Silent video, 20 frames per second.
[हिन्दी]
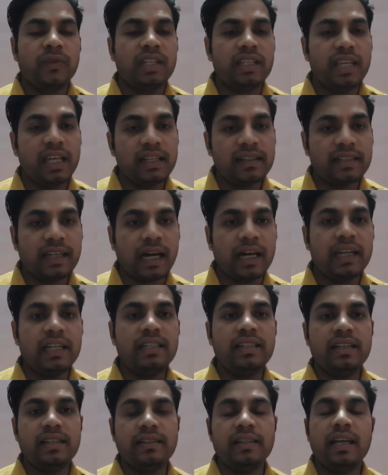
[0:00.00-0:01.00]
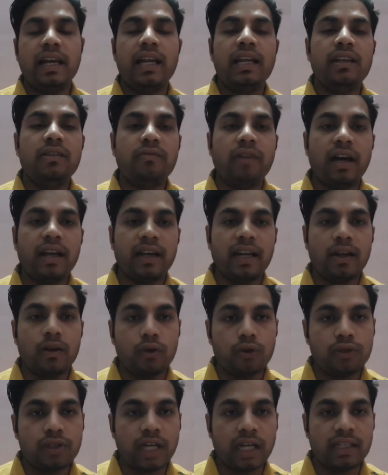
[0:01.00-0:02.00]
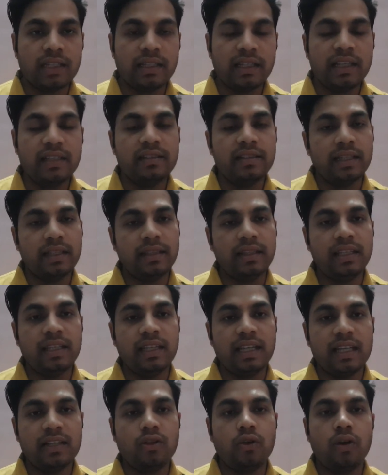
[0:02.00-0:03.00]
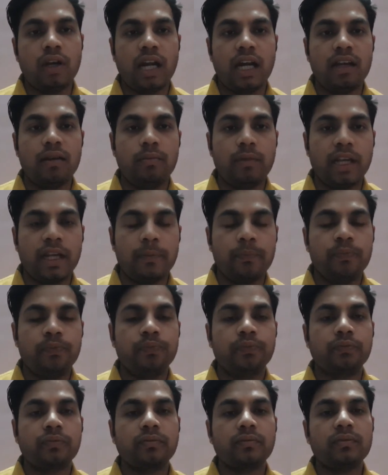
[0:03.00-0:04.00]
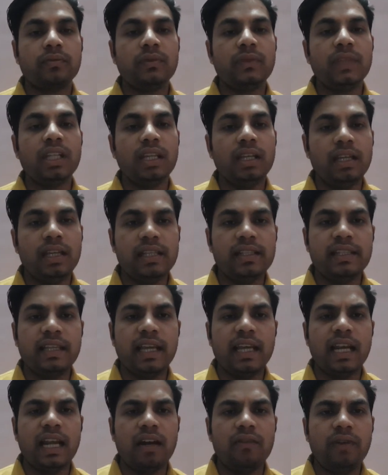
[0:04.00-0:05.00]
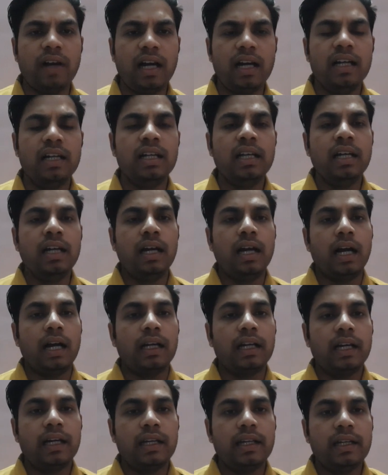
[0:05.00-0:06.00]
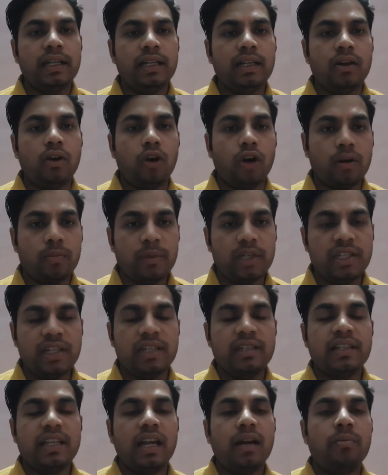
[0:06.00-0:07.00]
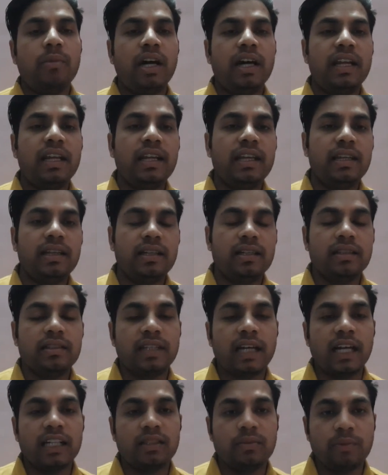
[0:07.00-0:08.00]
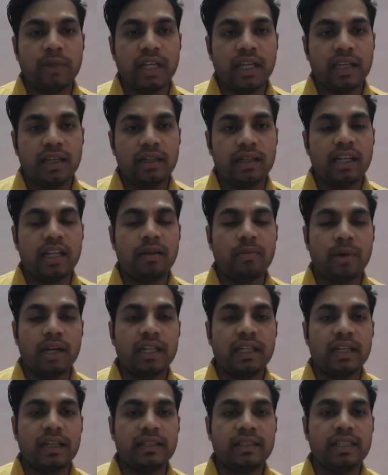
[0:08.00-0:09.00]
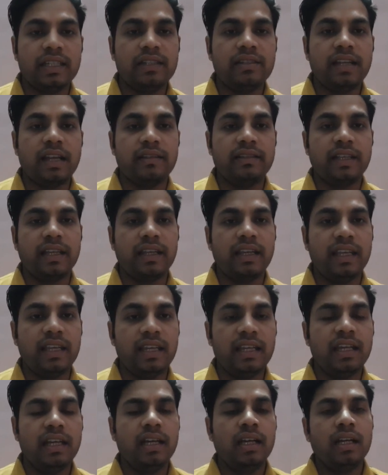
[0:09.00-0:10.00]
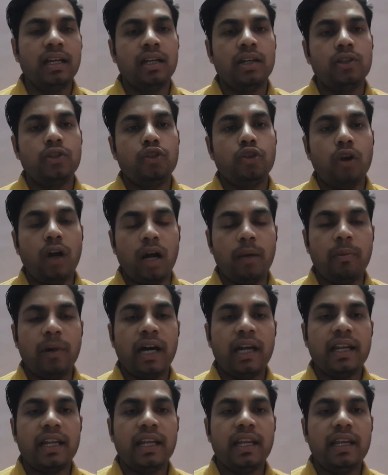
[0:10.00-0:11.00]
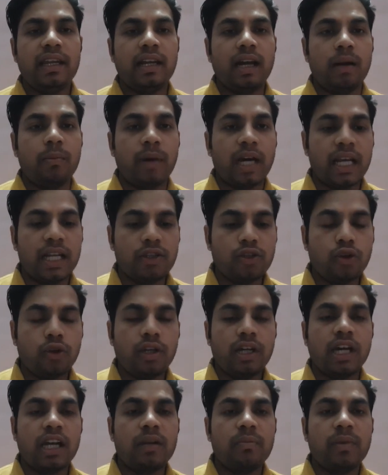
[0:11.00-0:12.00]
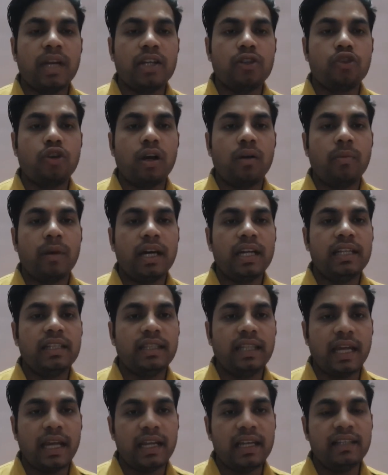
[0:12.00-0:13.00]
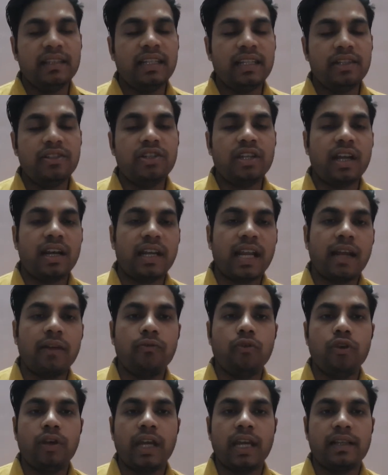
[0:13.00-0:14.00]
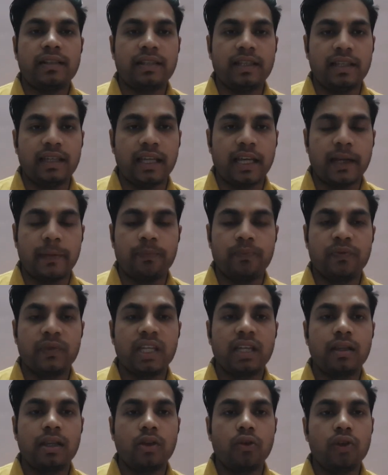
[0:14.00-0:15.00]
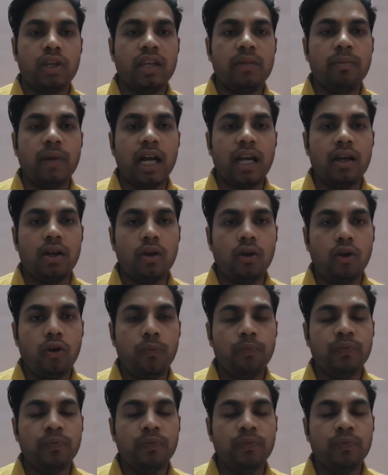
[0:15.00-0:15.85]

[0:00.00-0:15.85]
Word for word: ये सारी चीज़ें अनिवार्य हो जाती हैं सिद्धि के दौरान में इसके अलावा अगर और भी चीज़ें हमारे साथ में निर्भर करती हैं जैसे कि जो हमारे हमारे जो कर्म है जो हमारी दैनिक दिनचर्या है वो कैसी है क्योंकि मान लो